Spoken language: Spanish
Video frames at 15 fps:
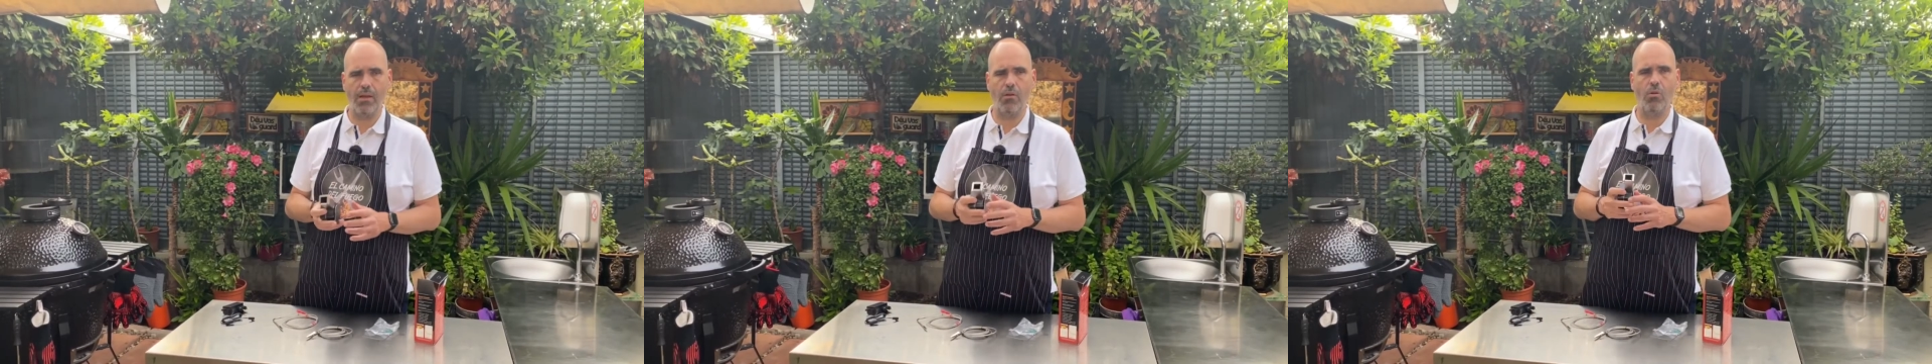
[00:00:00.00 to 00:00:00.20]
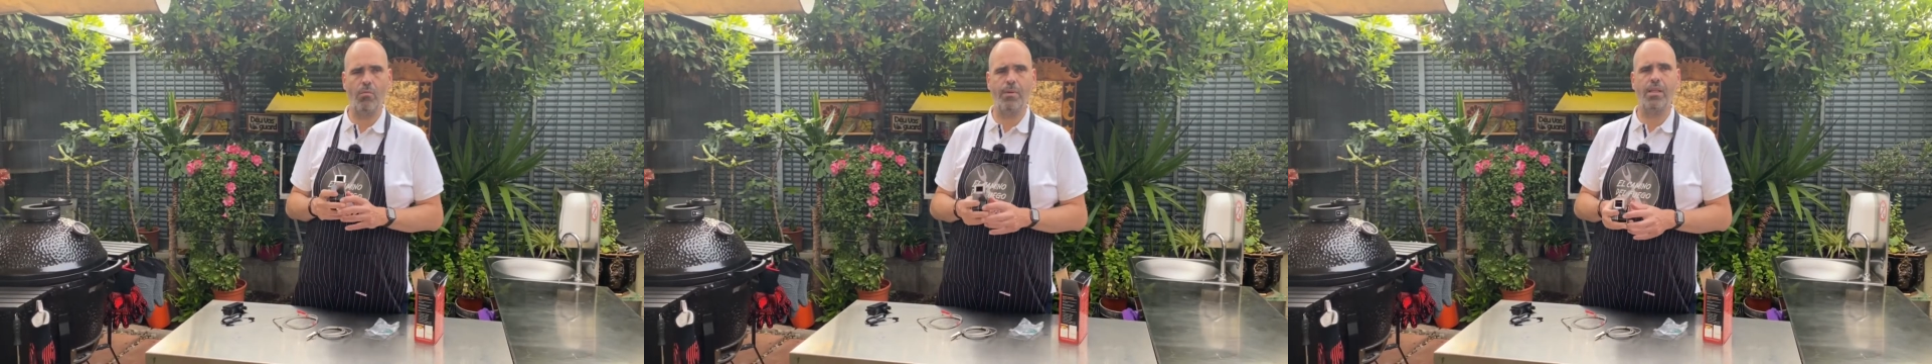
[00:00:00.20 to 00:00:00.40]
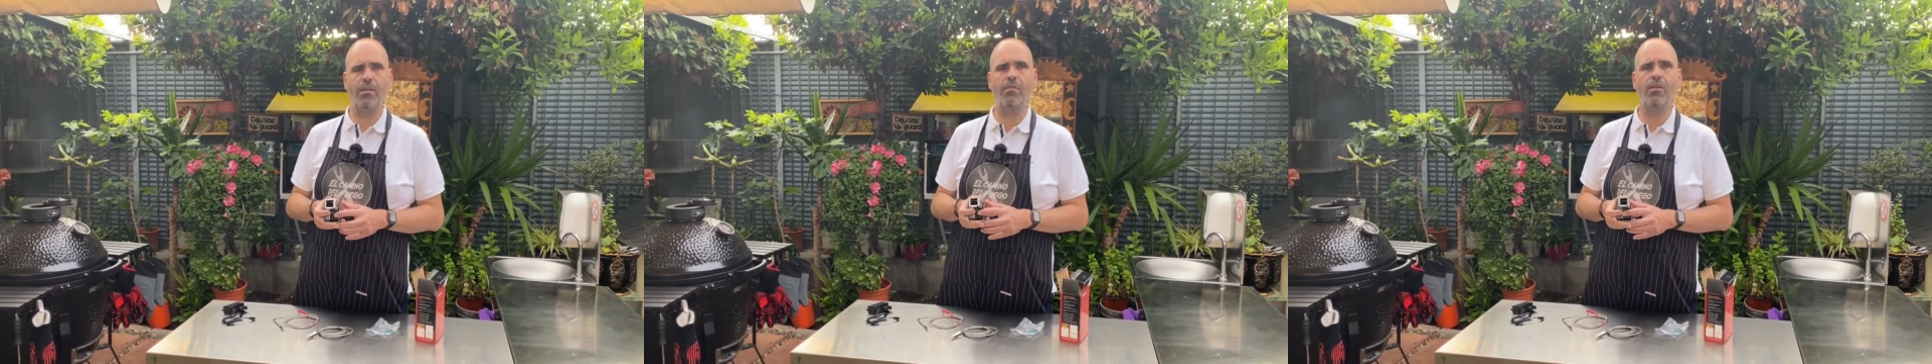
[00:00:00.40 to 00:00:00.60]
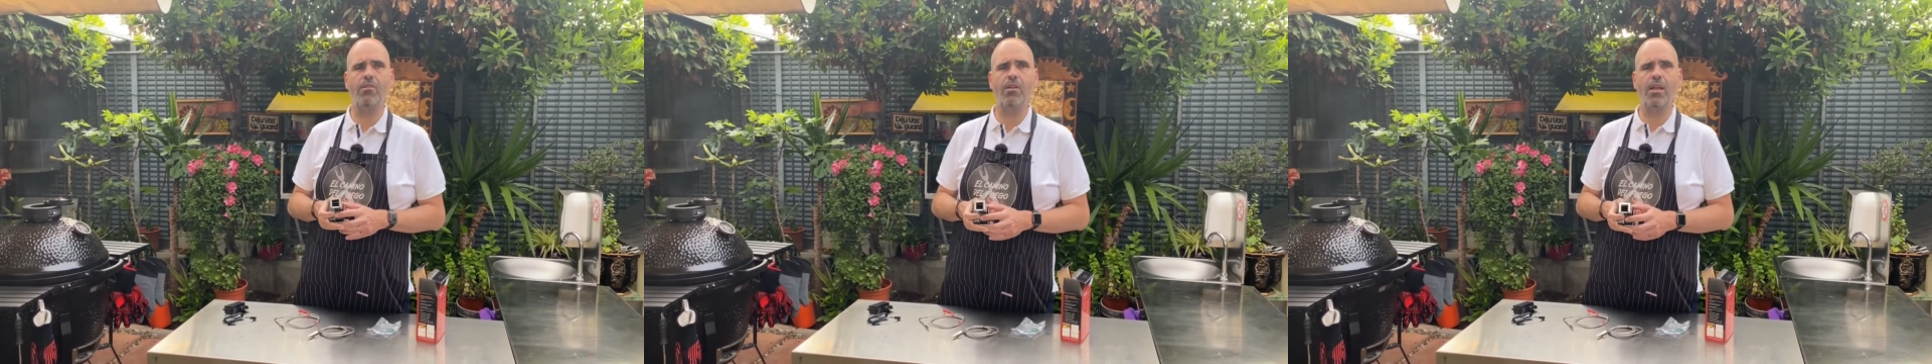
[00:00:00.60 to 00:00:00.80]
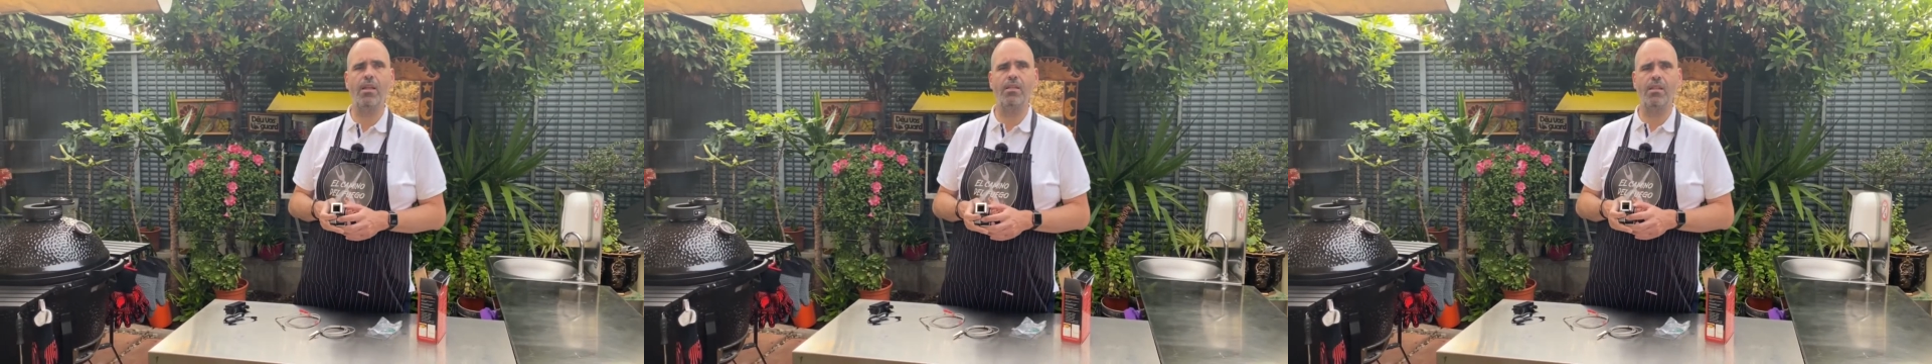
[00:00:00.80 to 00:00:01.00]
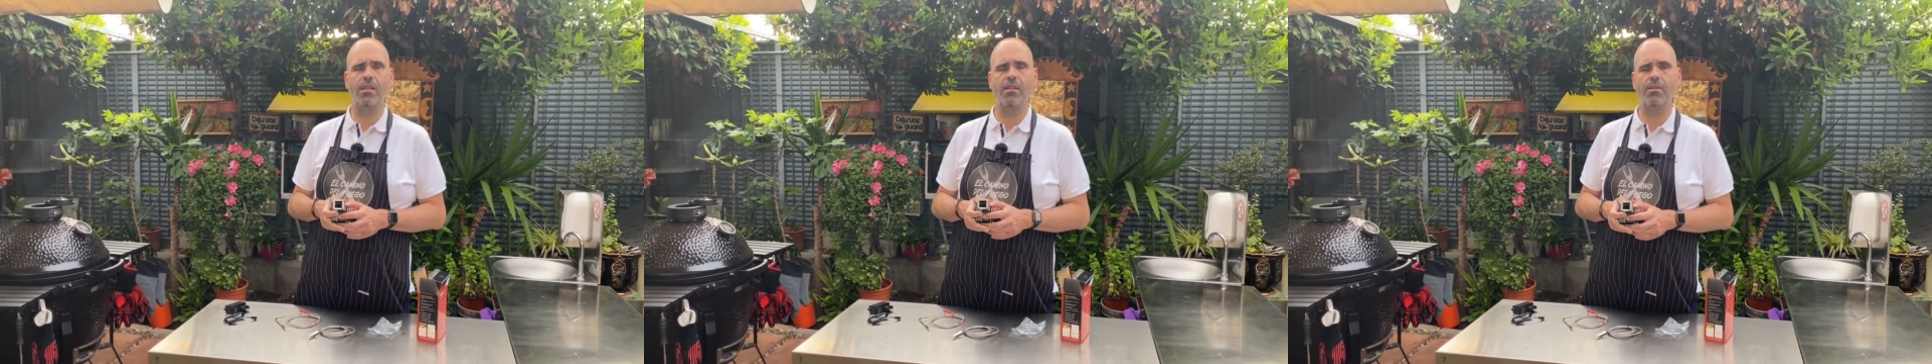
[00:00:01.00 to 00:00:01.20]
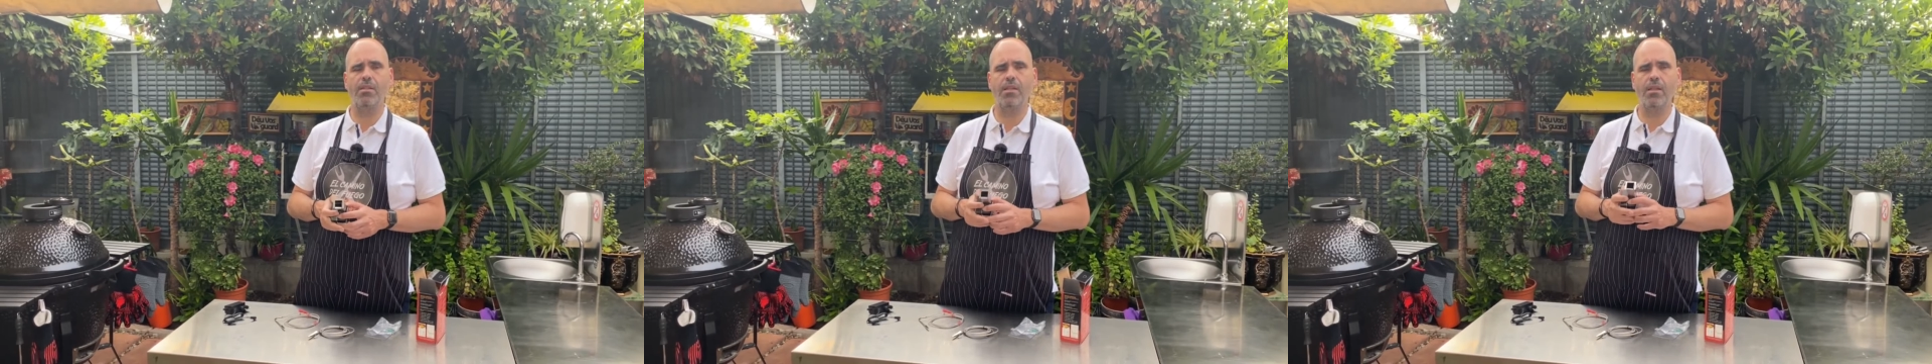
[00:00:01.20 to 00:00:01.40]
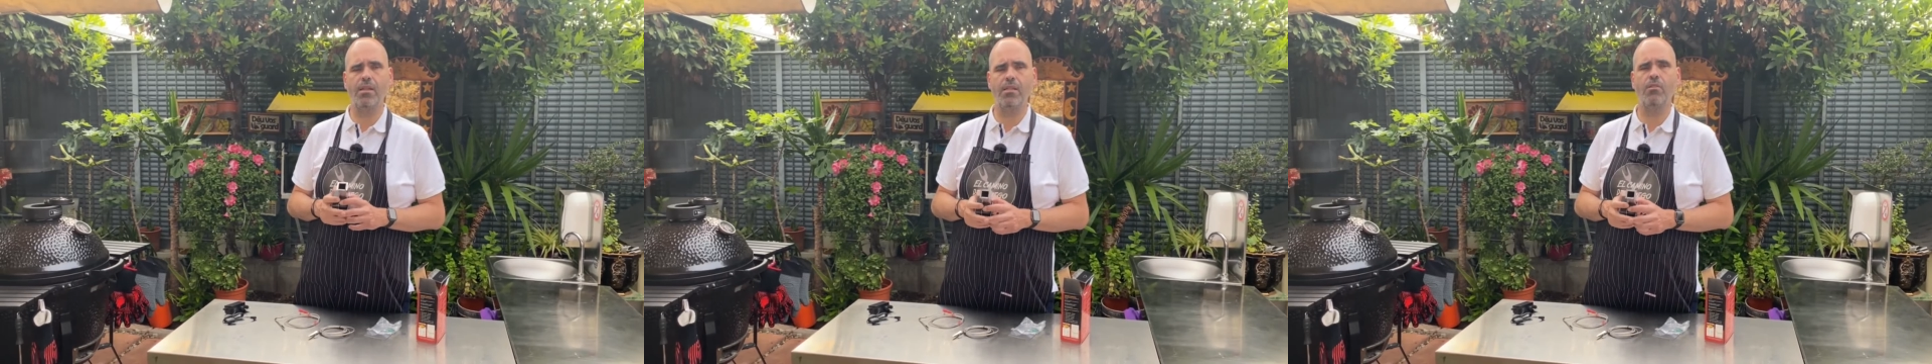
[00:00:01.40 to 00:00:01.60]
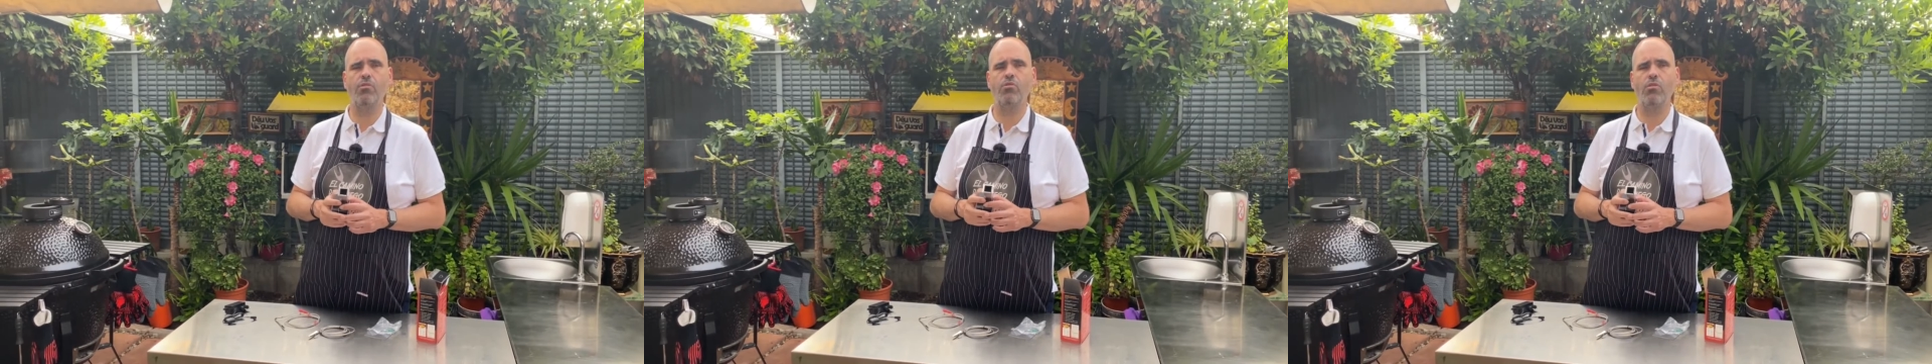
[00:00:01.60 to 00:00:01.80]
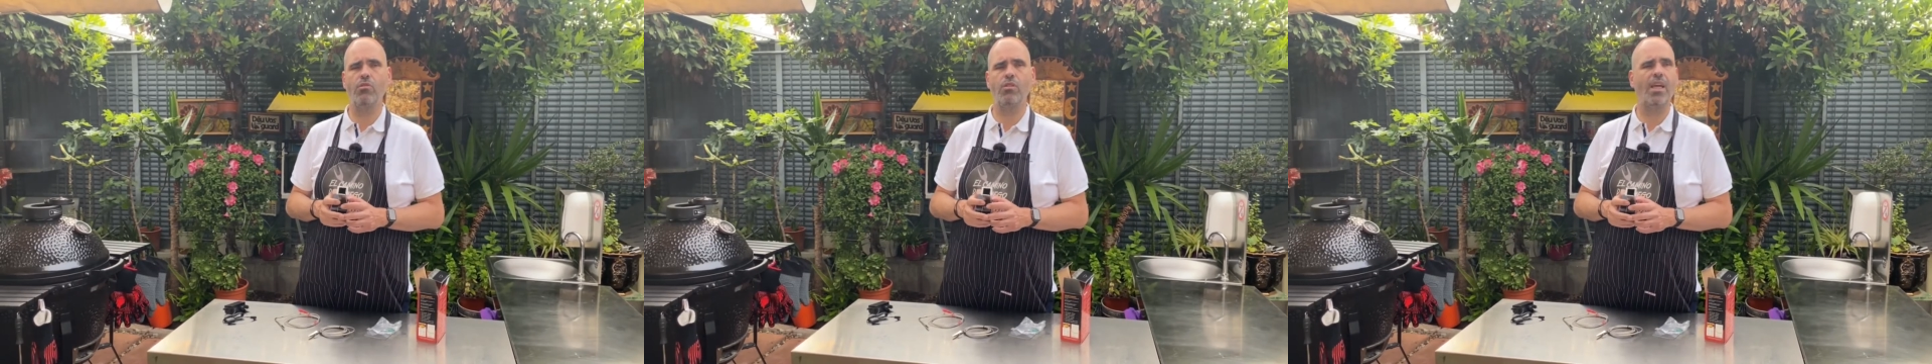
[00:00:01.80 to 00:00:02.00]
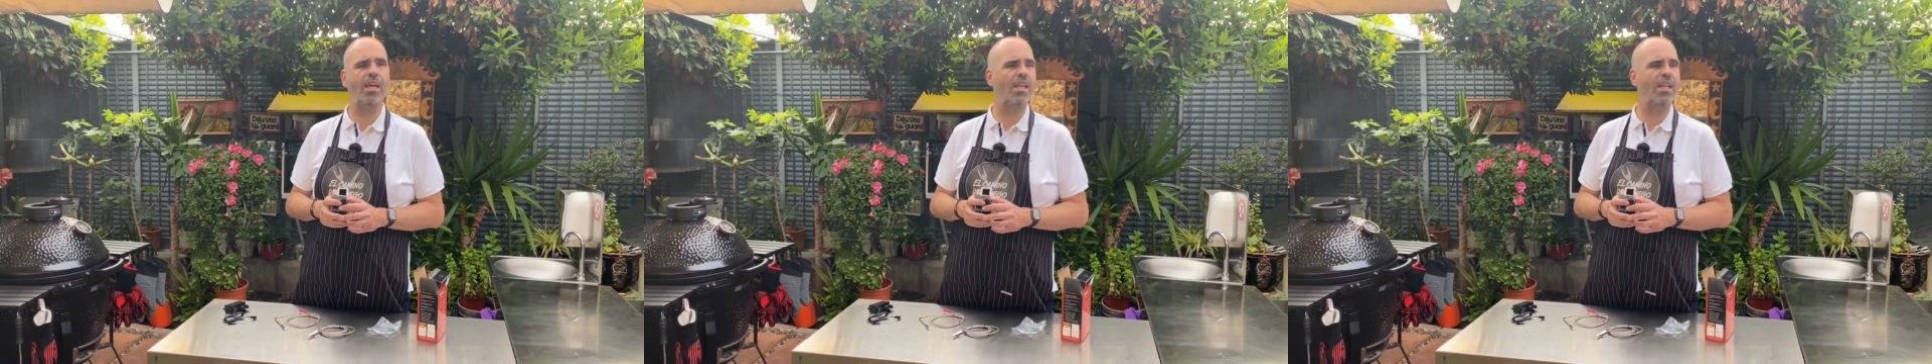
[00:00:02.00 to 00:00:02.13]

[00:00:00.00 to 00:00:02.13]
Compatible con Alexa debe ser en Estados Unidos,